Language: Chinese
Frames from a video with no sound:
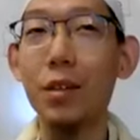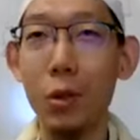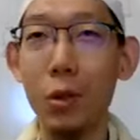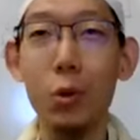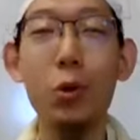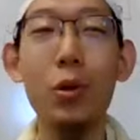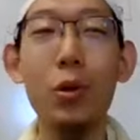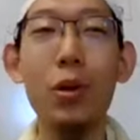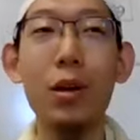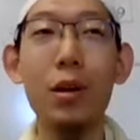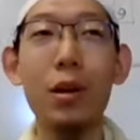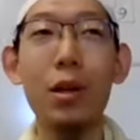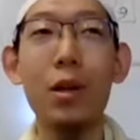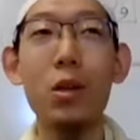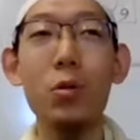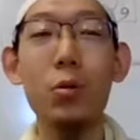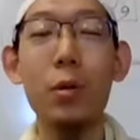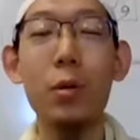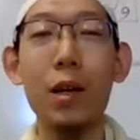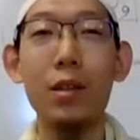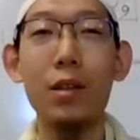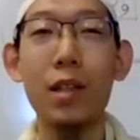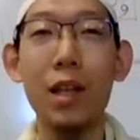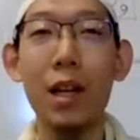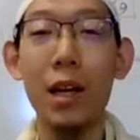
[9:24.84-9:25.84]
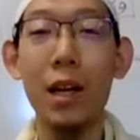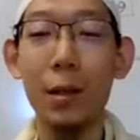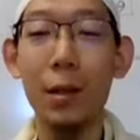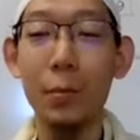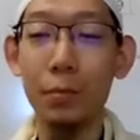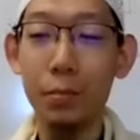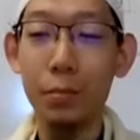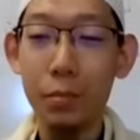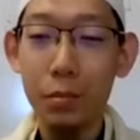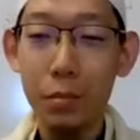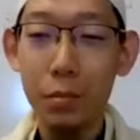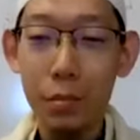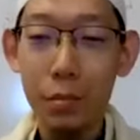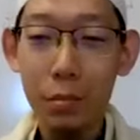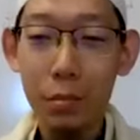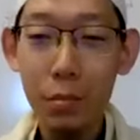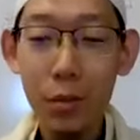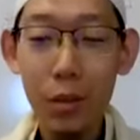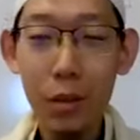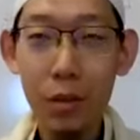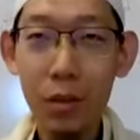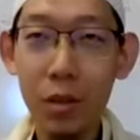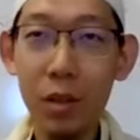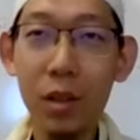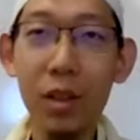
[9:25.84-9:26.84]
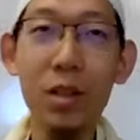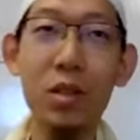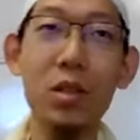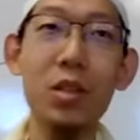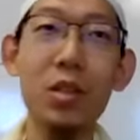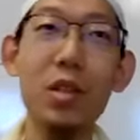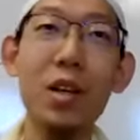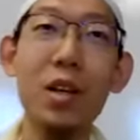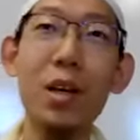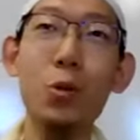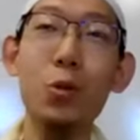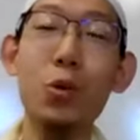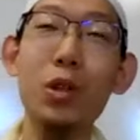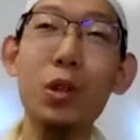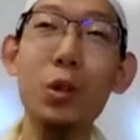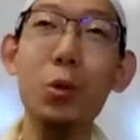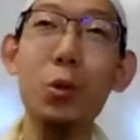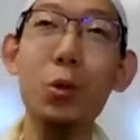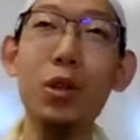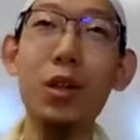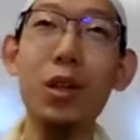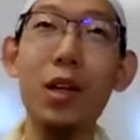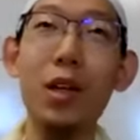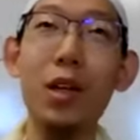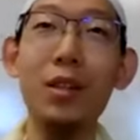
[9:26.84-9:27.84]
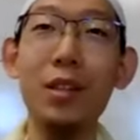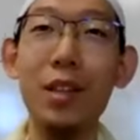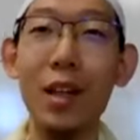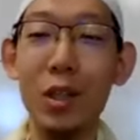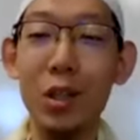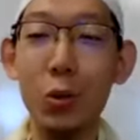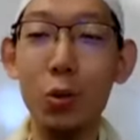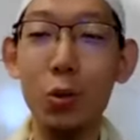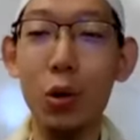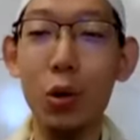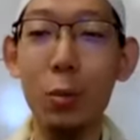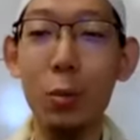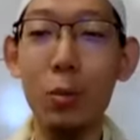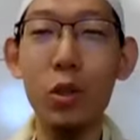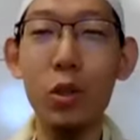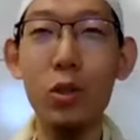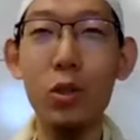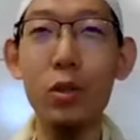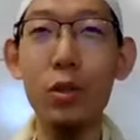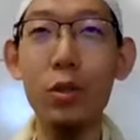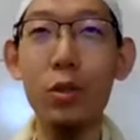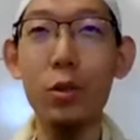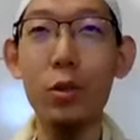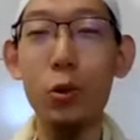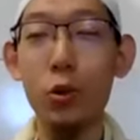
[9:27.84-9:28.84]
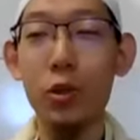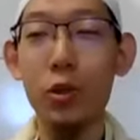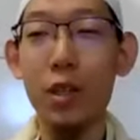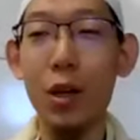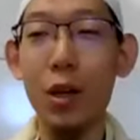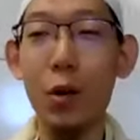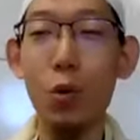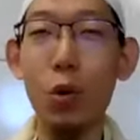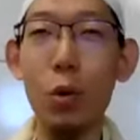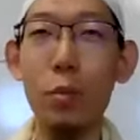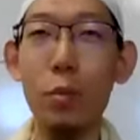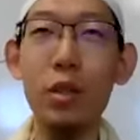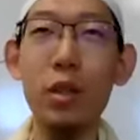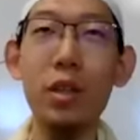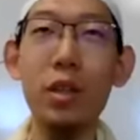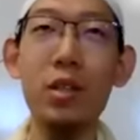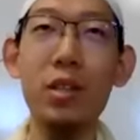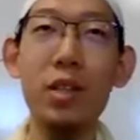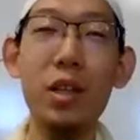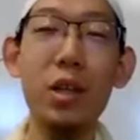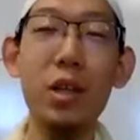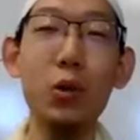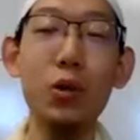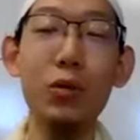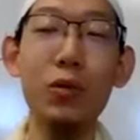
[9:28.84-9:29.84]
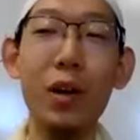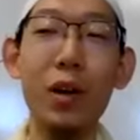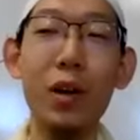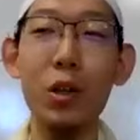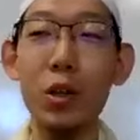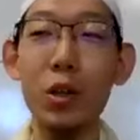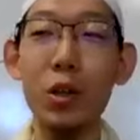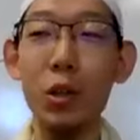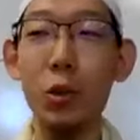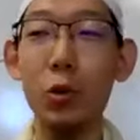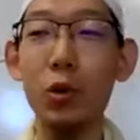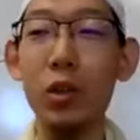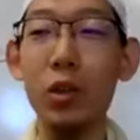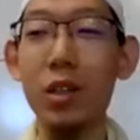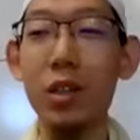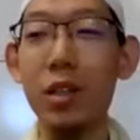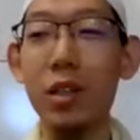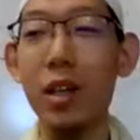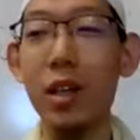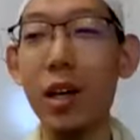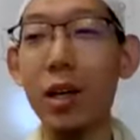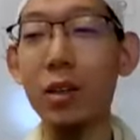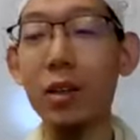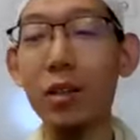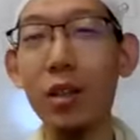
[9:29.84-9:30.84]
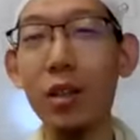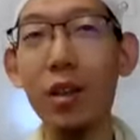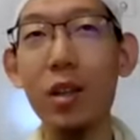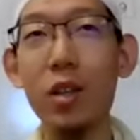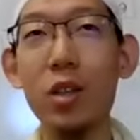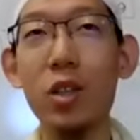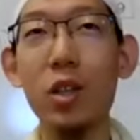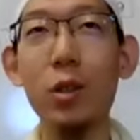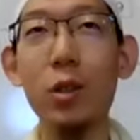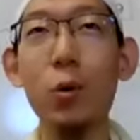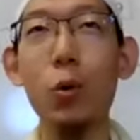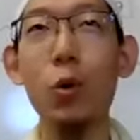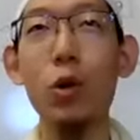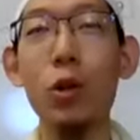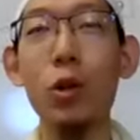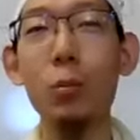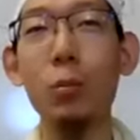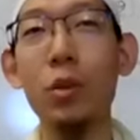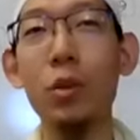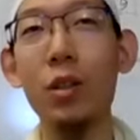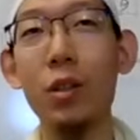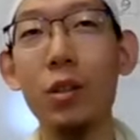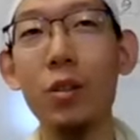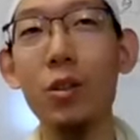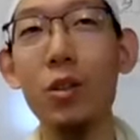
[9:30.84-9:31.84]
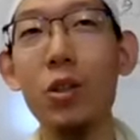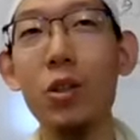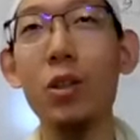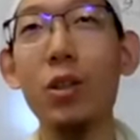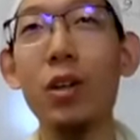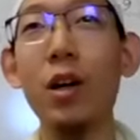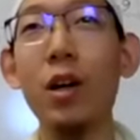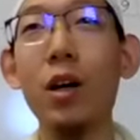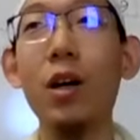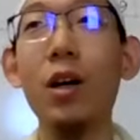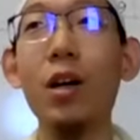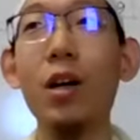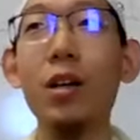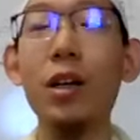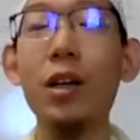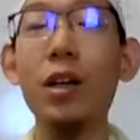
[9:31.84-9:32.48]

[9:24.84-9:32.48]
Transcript: 的确，老斯马特拉特词他所抑郁的人，但是我们就在我们这个接收方式有一些特征或者品质。